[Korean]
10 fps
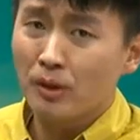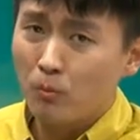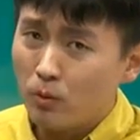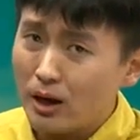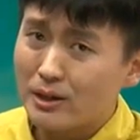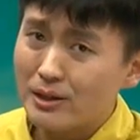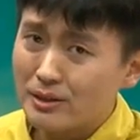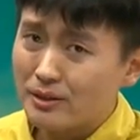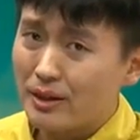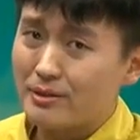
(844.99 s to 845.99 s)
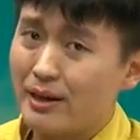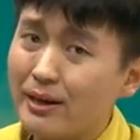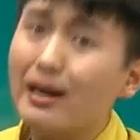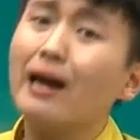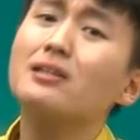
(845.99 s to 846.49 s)
뭔가 글쓴이의
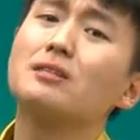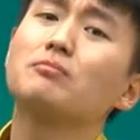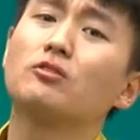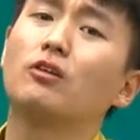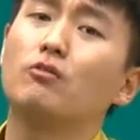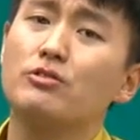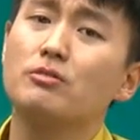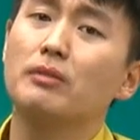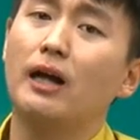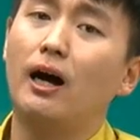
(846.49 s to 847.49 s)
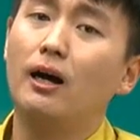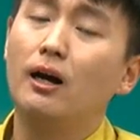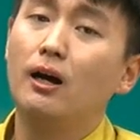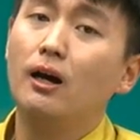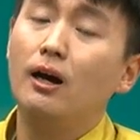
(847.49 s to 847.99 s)
생각이 지금 들어가고 있습니다.
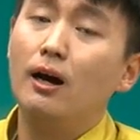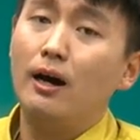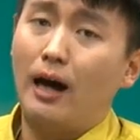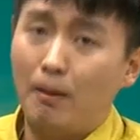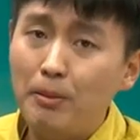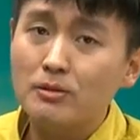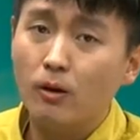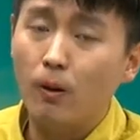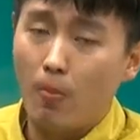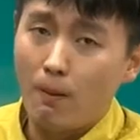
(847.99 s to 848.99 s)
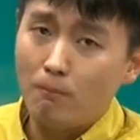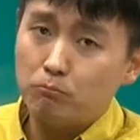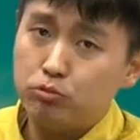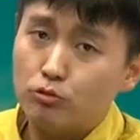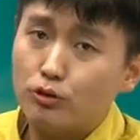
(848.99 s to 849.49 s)
앞에서
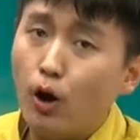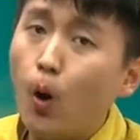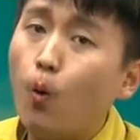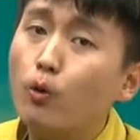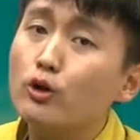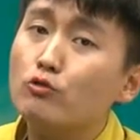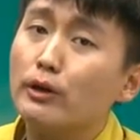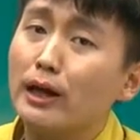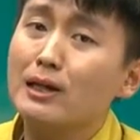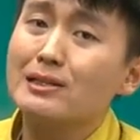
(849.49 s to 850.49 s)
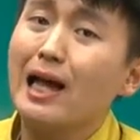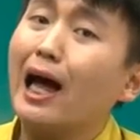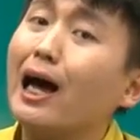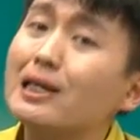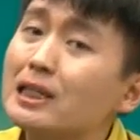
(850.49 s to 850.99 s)
북경 오리구에 대한
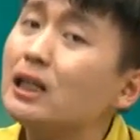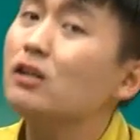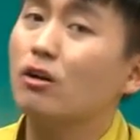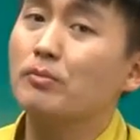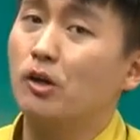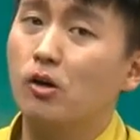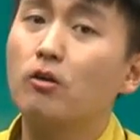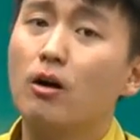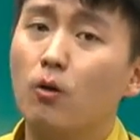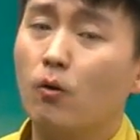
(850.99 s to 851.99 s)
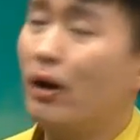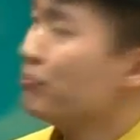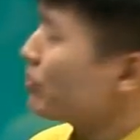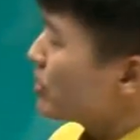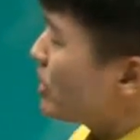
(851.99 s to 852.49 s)
사실을 여러분 열거한
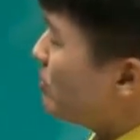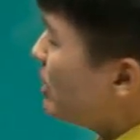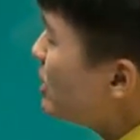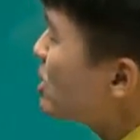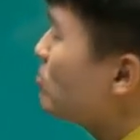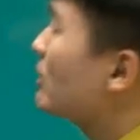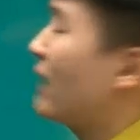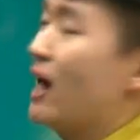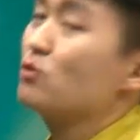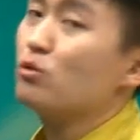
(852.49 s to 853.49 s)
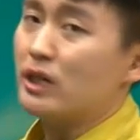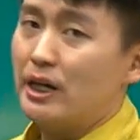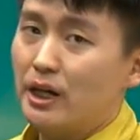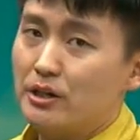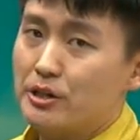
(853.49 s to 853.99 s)
것과 지금 이 지문은 다소
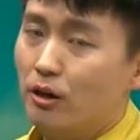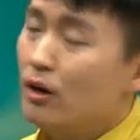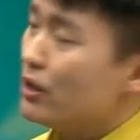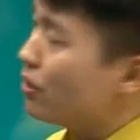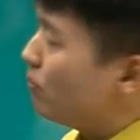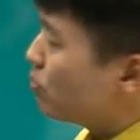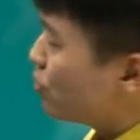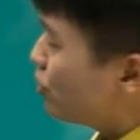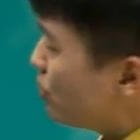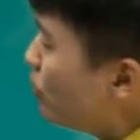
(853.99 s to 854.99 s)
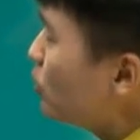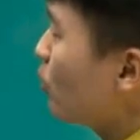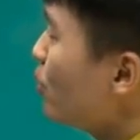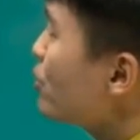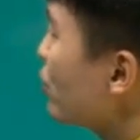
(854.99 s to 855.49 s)
차이가 있죠. 이건 무슨 지문?
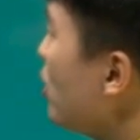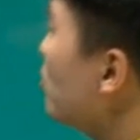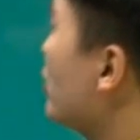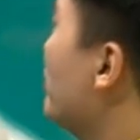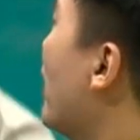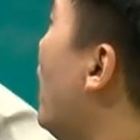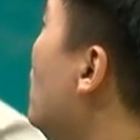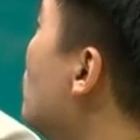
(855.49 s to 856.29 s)
논설문입니다.